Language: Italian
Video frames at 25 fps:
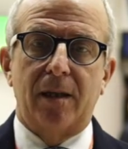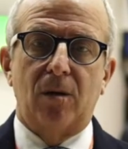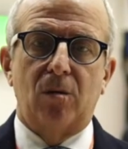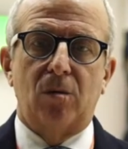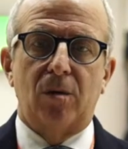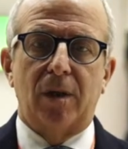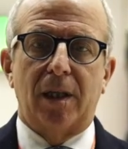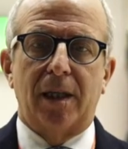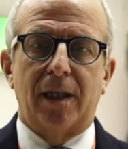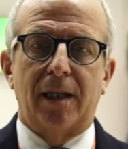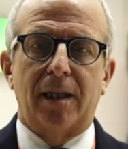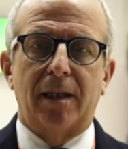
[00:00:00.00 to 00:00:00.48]
è
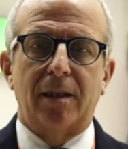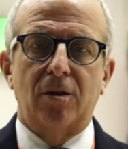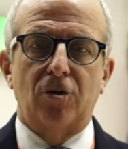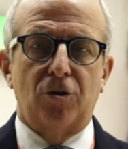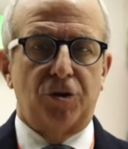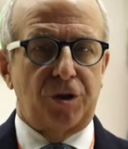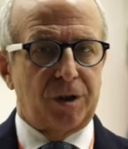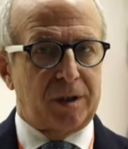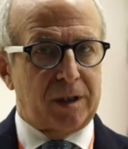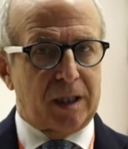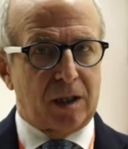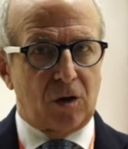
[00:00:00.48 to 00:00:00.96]
una
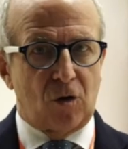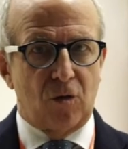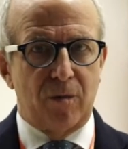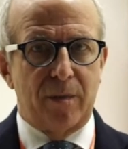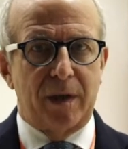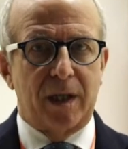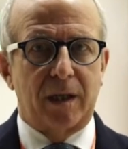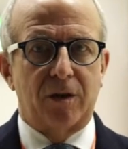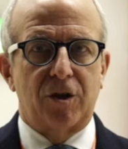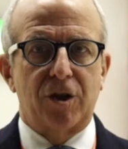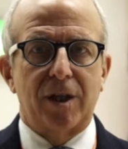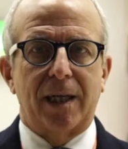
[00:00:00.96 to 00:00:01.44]
società
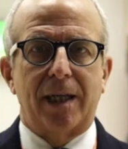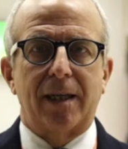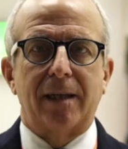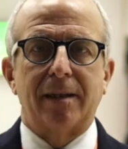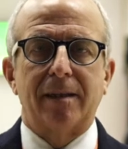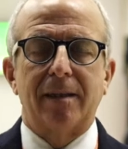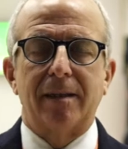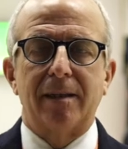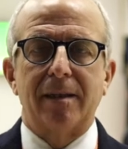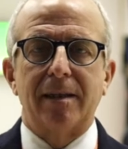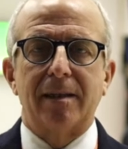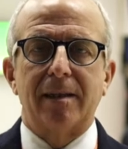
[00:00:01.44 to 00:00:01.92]

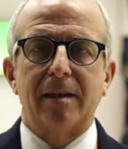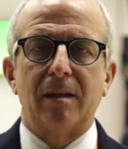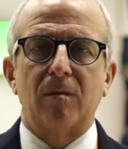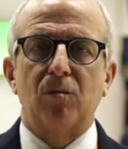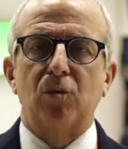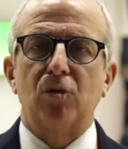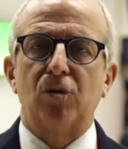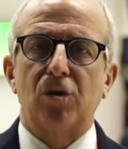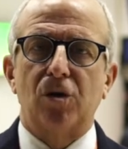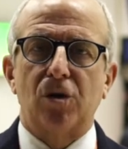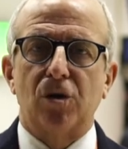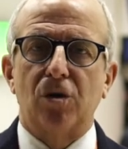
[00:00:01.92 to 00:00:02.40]
commerciale di
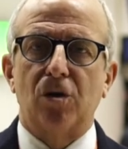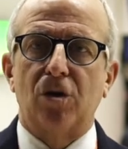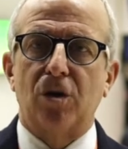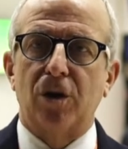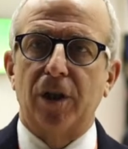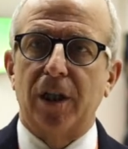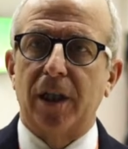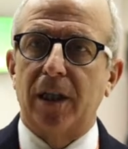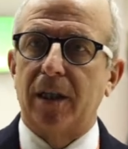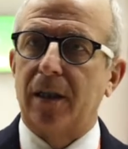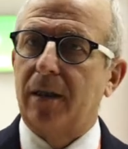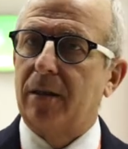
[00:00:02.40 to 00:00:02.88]

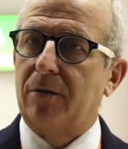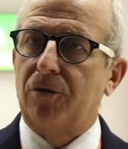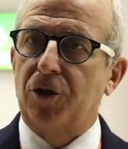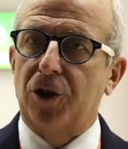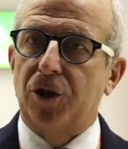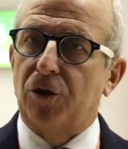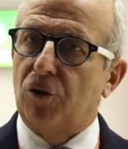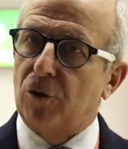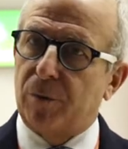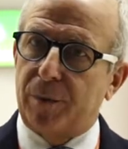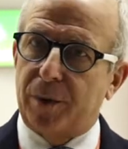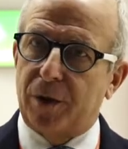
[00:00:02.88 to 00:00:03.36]
distribuzione
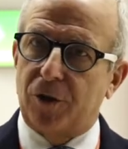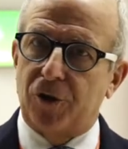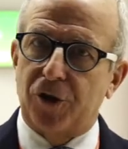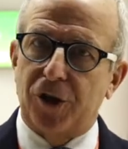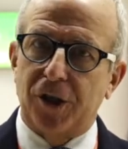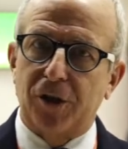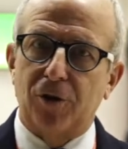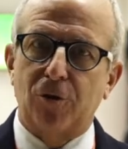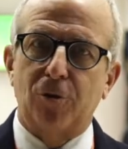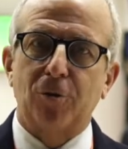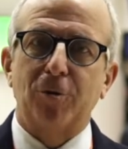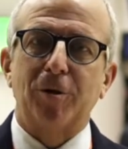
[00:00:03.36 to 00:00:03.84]

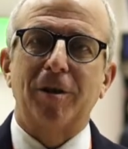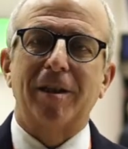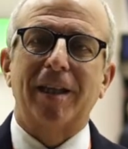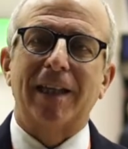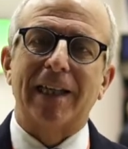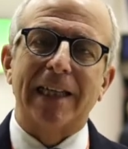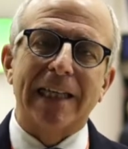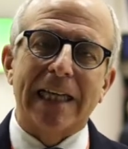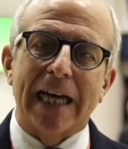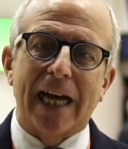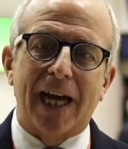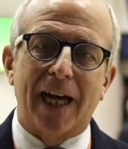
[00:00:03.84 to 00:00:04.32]
100%
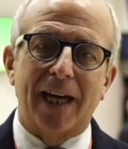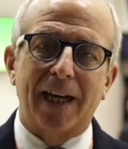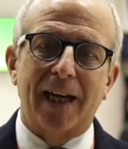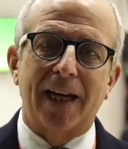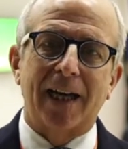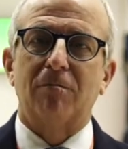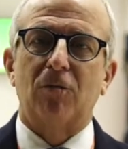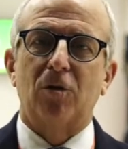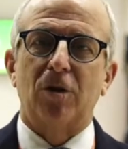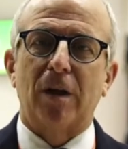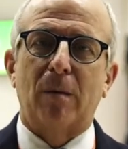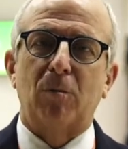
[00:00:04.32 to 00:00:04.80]

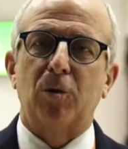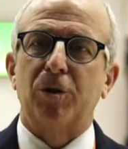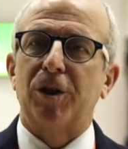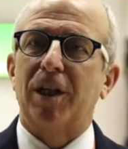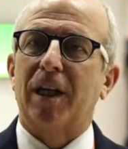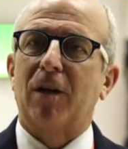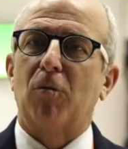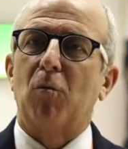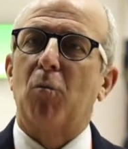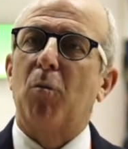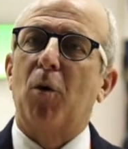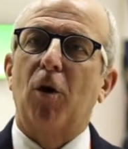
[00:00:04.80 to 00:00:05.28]
italiana, vogliamo
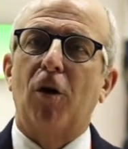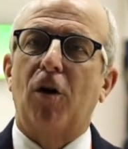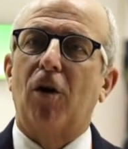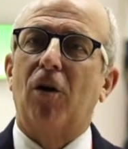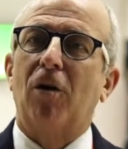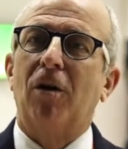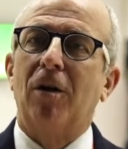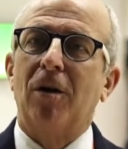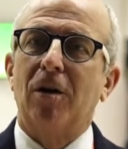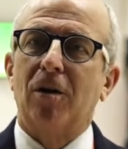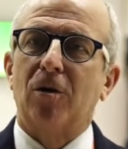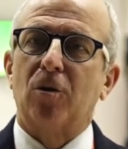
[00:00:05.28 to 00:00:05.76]
dire un
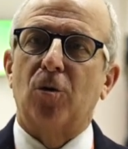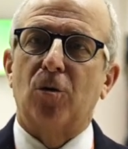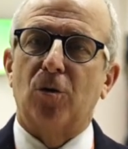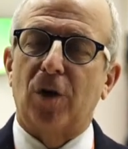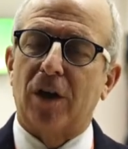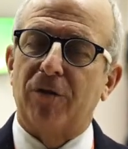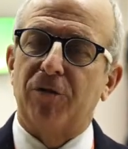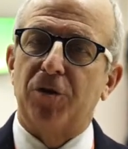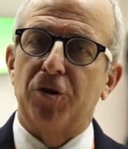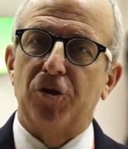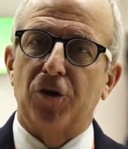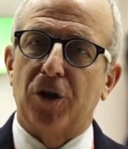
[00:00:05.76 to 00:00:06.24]
po' con
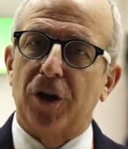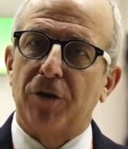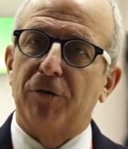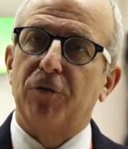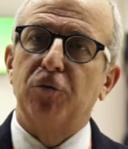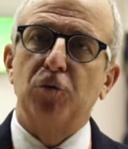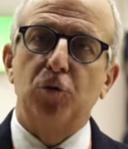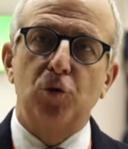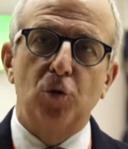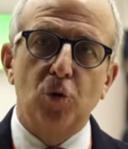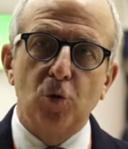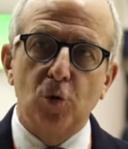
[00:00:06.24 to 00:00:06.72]
una visione
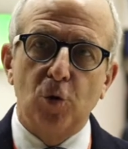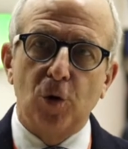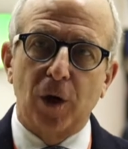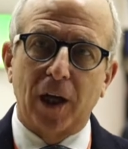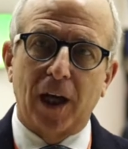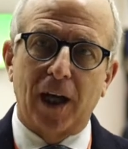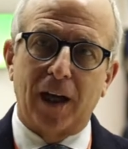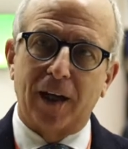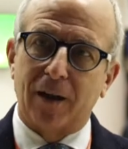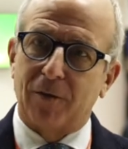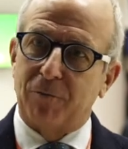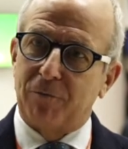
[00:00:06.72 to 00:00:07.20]

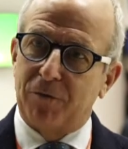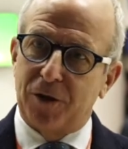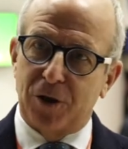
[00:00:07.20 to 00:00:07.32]
futura,